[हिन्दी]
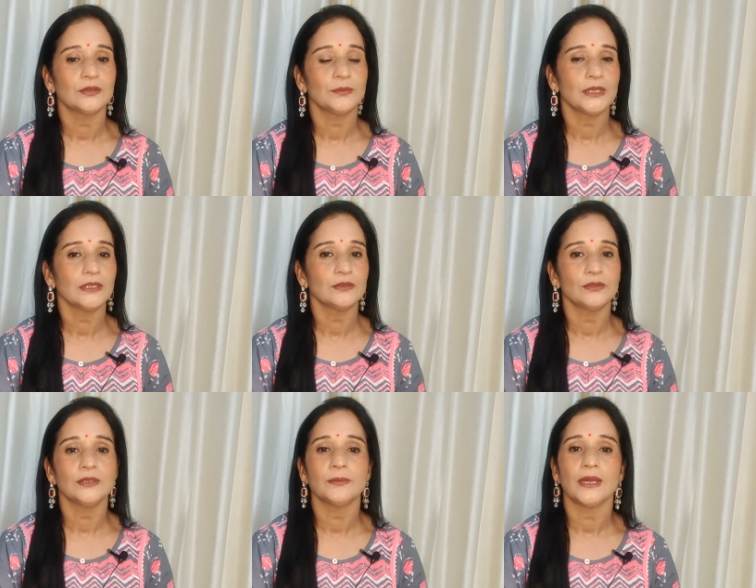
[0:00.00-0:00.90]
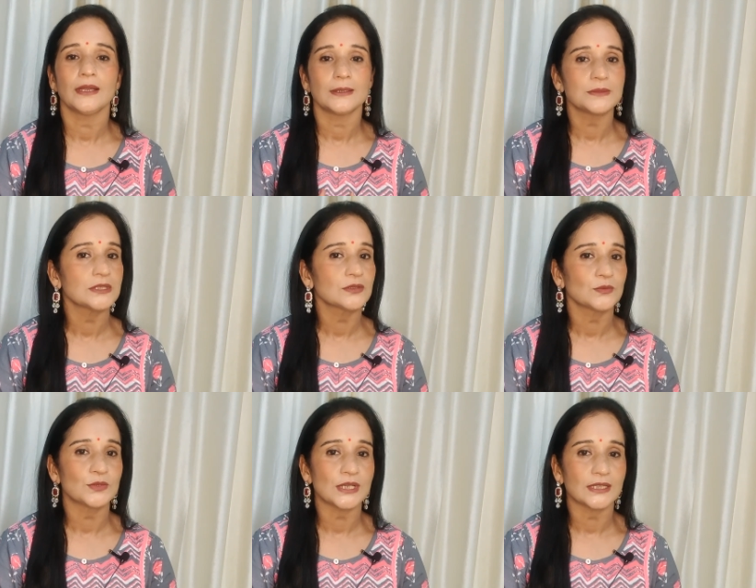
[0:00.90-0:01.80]
तो अभी एक दो दिन में आराम से
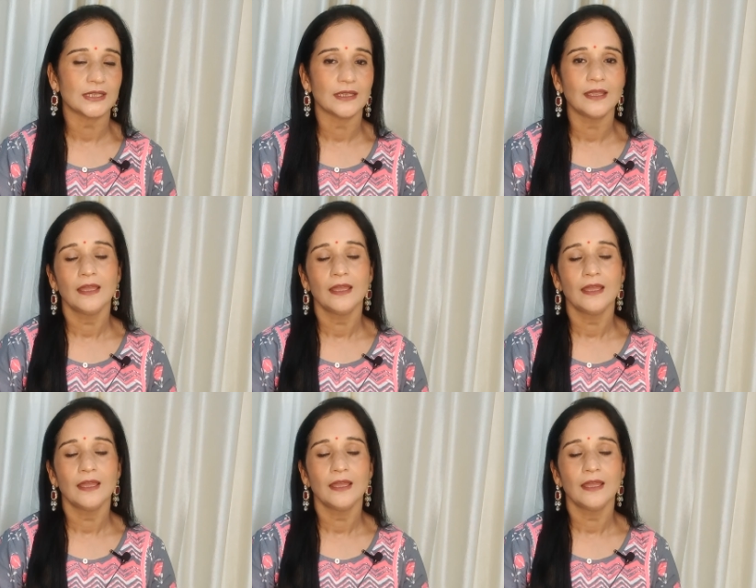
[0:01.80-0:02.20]
सूख जाते हैं